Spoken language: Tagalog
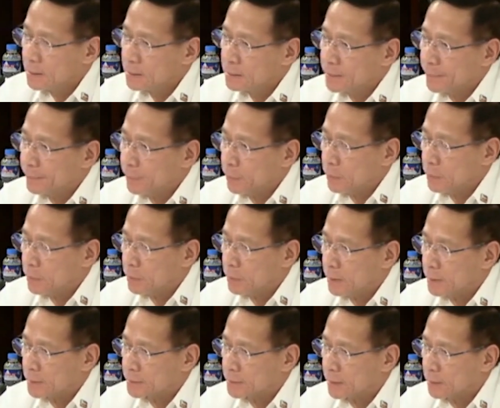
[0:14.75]
siya po
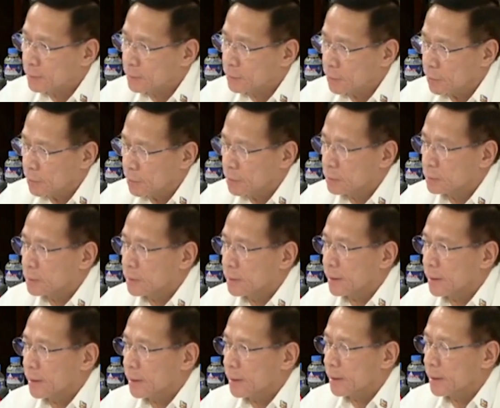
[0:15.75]
at ako
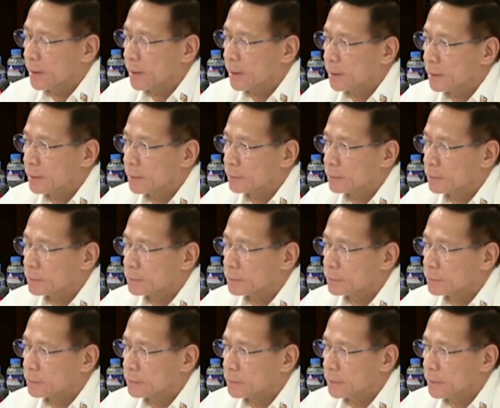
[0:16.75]
uh,
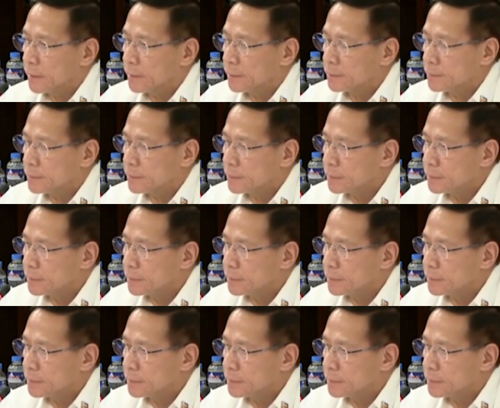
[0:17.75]
in